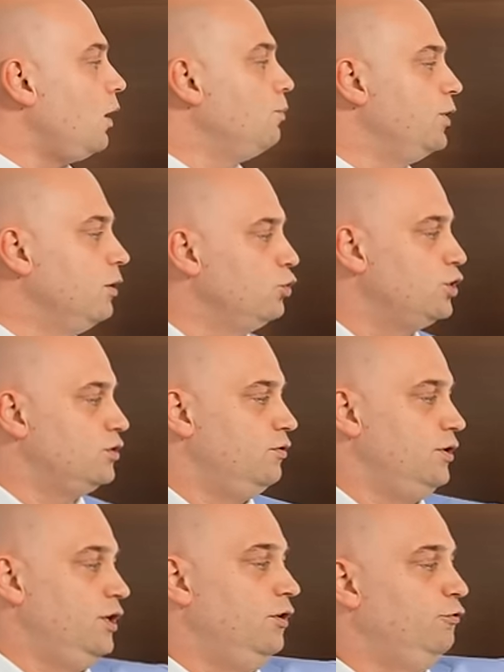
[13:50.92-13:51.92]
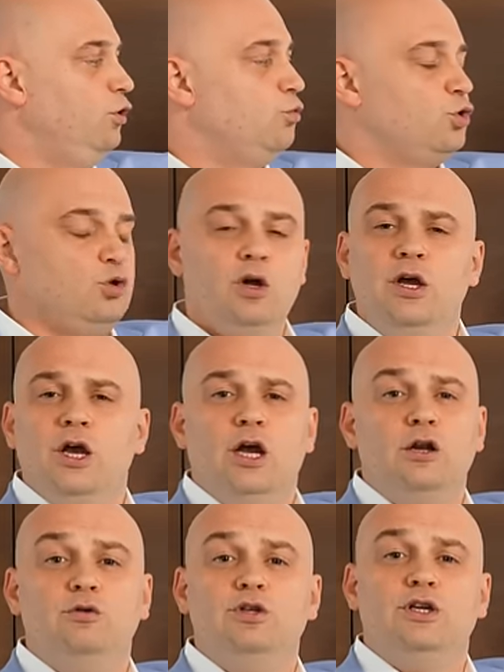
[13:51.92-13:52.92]
преимущество. Дело в том, что
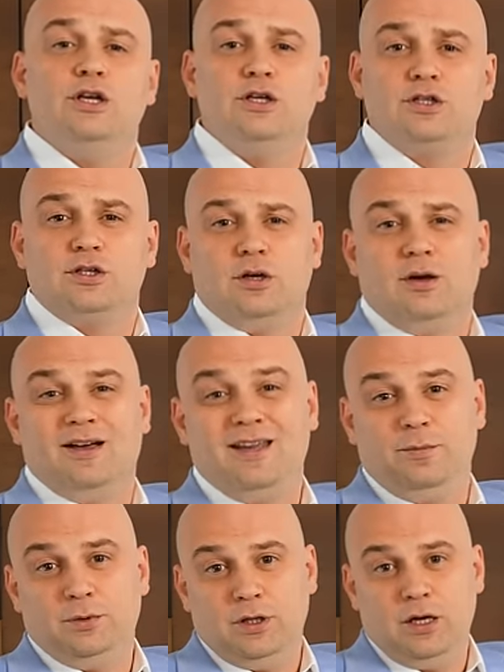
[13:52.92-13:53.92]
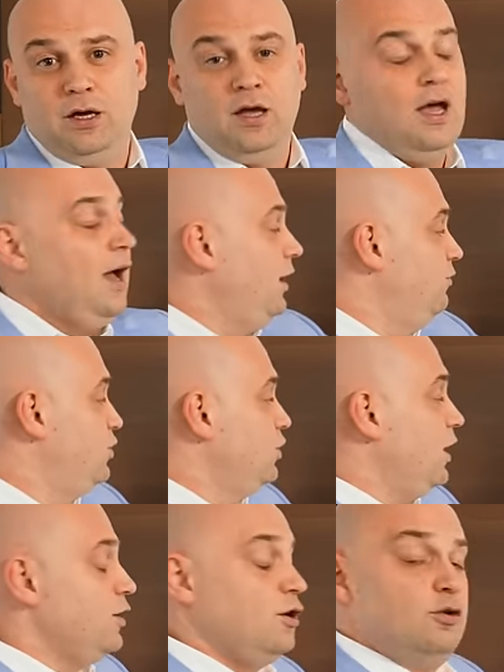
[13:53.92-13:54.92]
люди из крипты, они
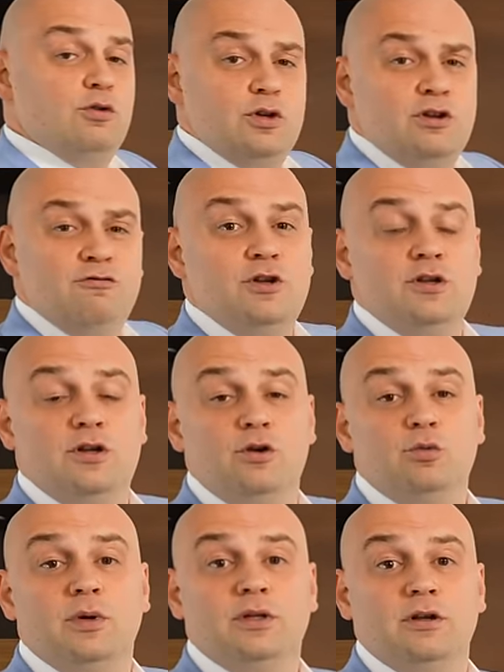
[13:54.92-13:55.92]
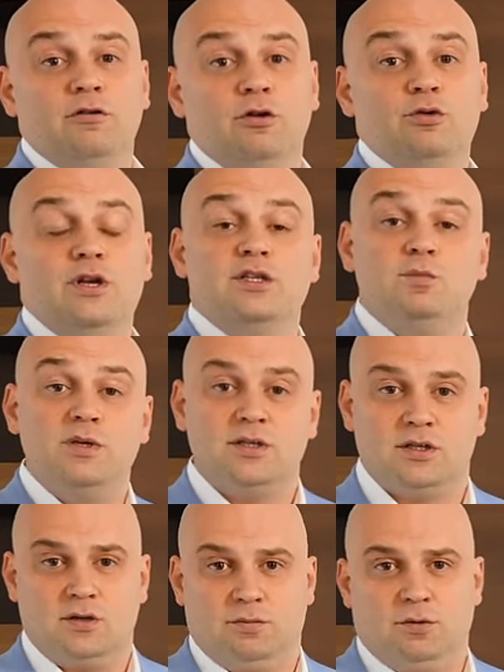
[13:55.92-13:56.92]
всегда не, не, не любят людей из
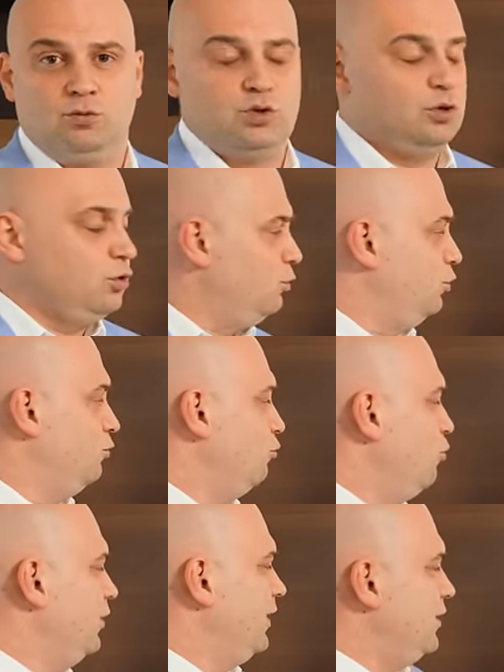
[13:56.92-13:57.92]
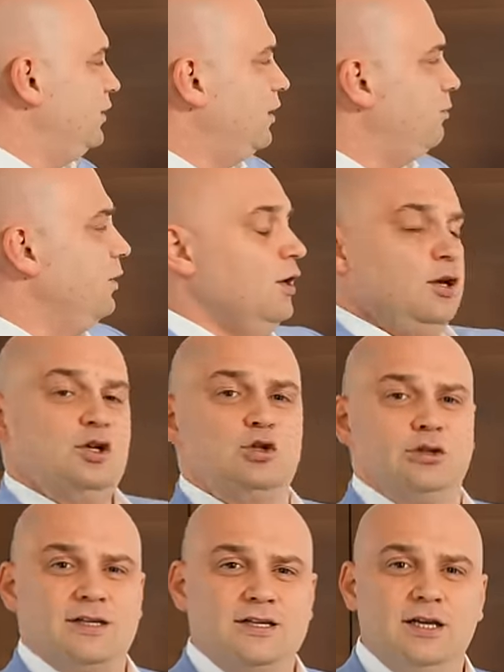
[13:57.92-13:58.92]
бизнеса, потому что думают, вот, они там
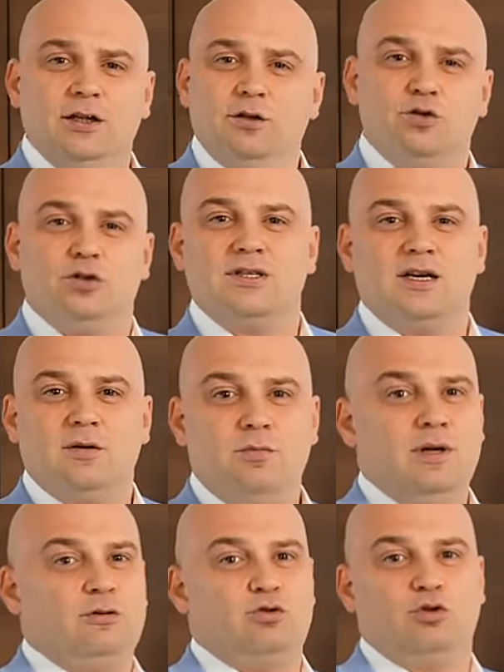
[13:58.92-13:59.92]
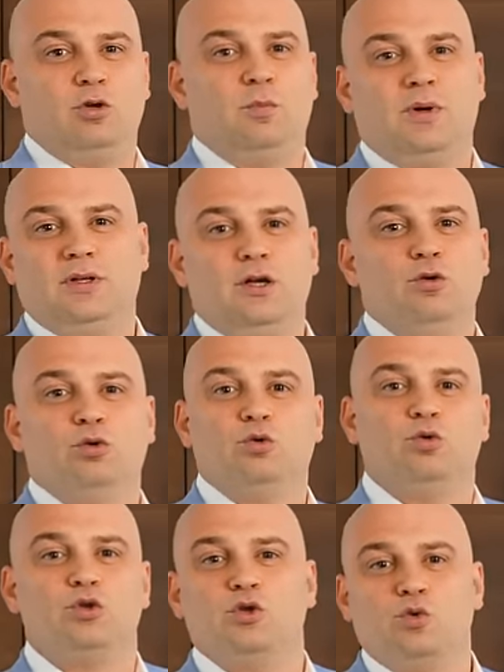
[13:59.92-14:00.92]
что-то делают, что зарабатывают, что продают,
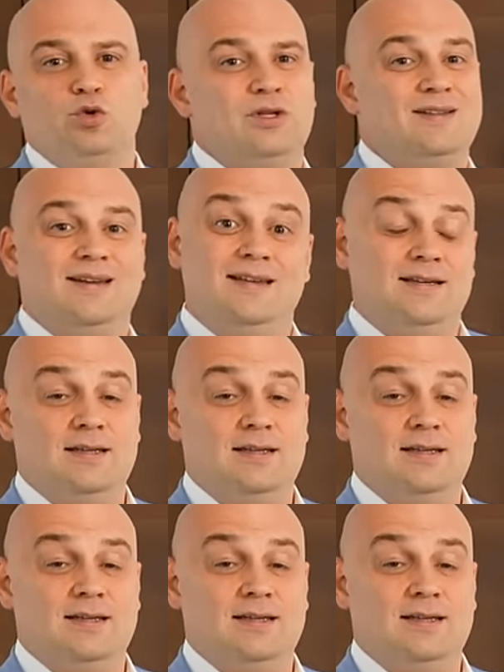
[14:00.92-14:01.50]
курс рушат, третье,